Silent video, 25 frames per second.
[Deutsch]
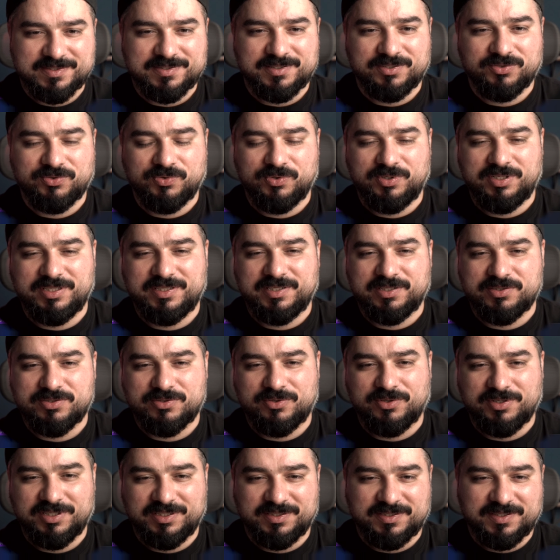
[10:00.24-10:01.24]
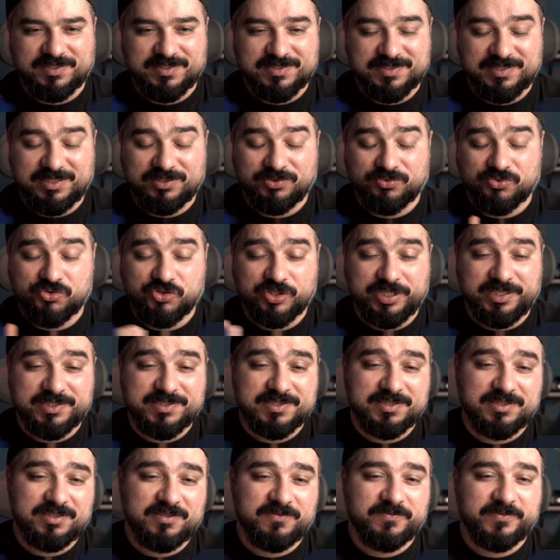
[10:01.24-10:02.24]
es natürlich jetzt auch interessant und stellt
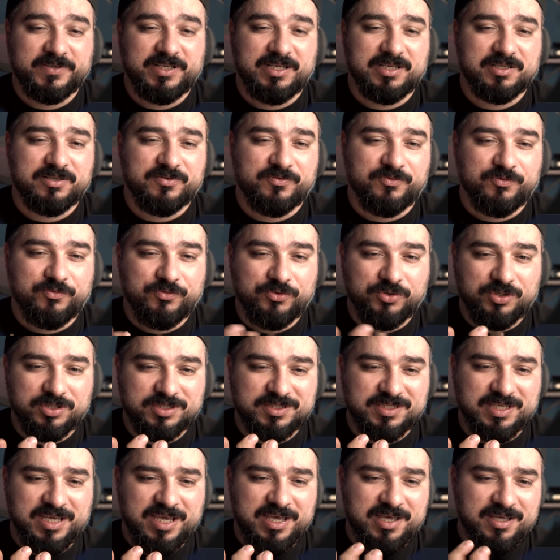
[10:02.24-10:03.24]
sich die Frage, wird